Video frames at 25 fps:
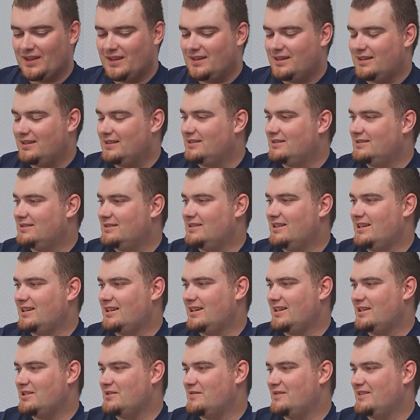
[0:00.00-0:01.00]
E,
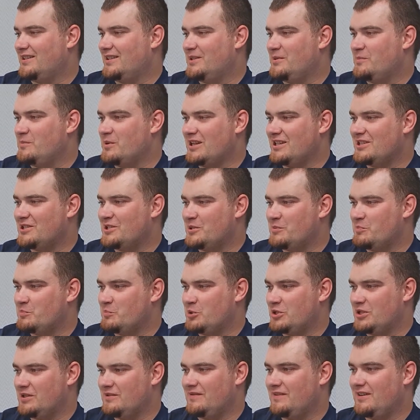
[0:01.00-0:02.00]
jaka jest w takim razie
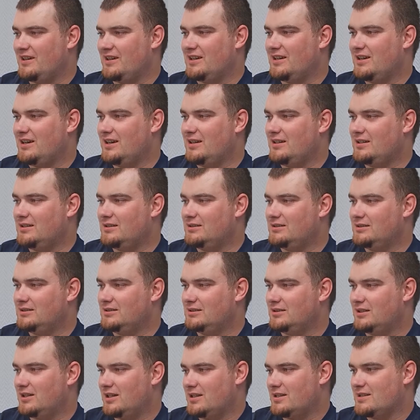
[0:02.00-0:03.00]
przewaga
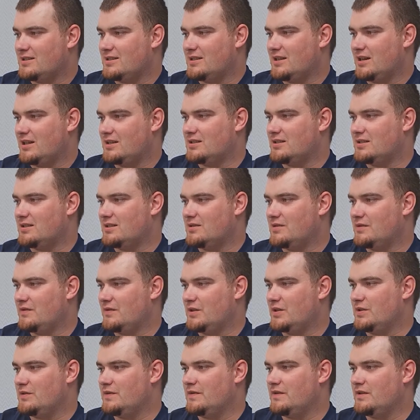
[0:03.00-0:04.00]
e, rejestracji
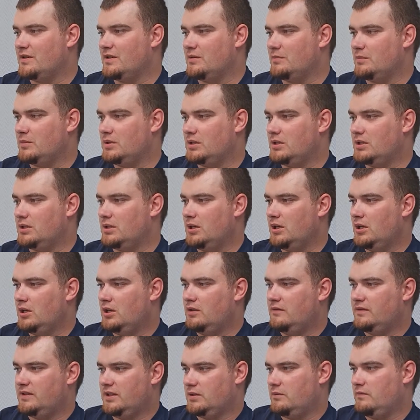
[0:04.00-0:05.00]
swojej firmy
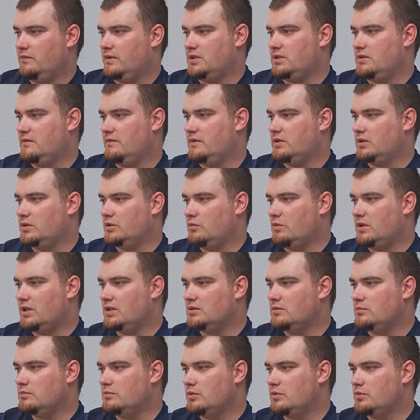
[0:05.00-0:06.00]
w takim właśnie
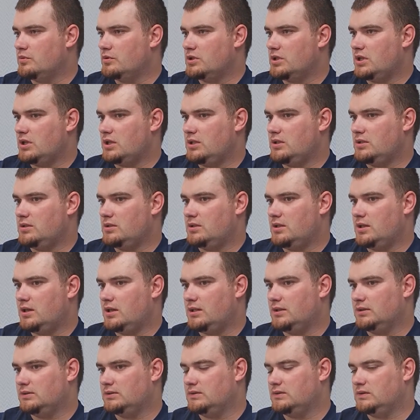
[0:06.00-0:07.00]
wirtualnym biurze
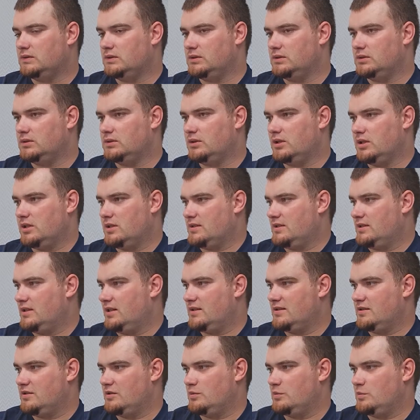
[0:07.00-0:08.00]
nad e,
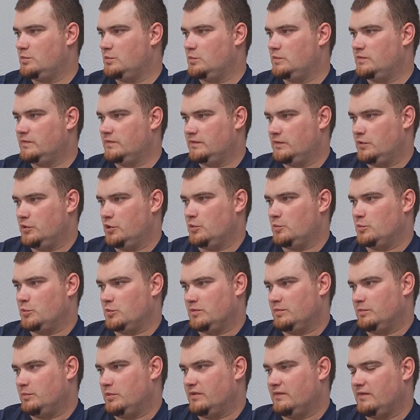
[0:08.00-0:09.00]
rejestracją w
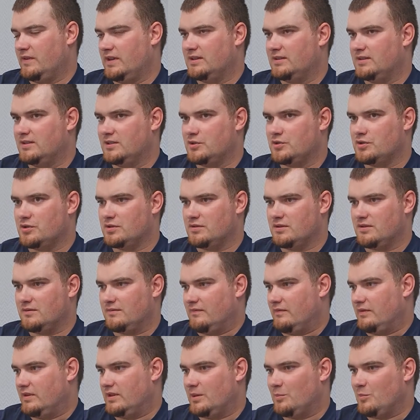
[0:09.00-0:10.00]
domu prywatnie, czy nie
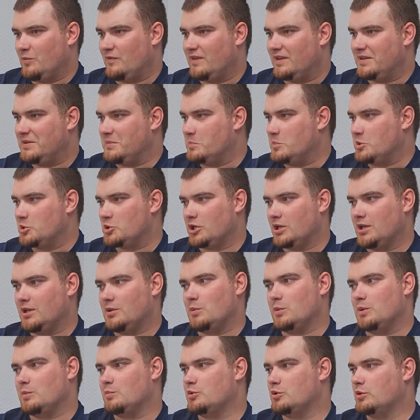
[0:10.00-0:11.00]
wiem, w wynajmowanym
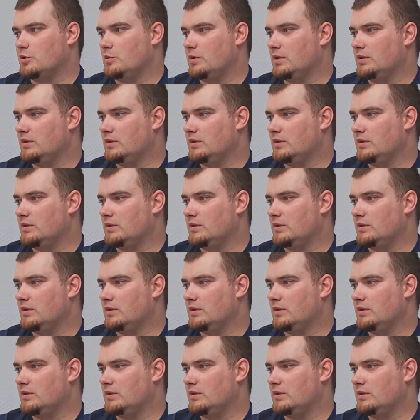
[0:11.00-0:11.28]
mieszkaniu na przykład?